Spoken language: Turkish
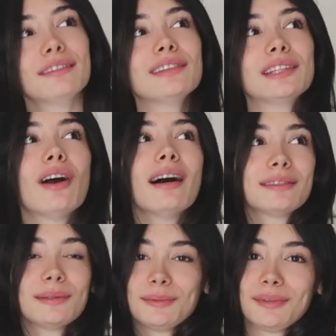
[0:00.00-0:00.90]
video
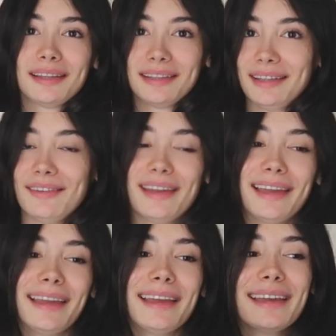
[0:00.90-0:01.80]
atmadım kanala
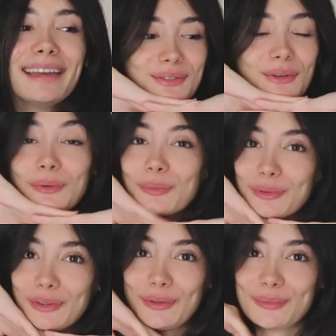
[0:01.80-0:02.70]
ve çok
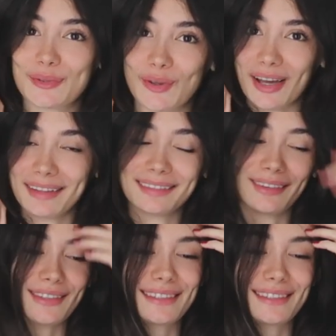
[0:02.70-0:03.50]
mutluyum şu anda o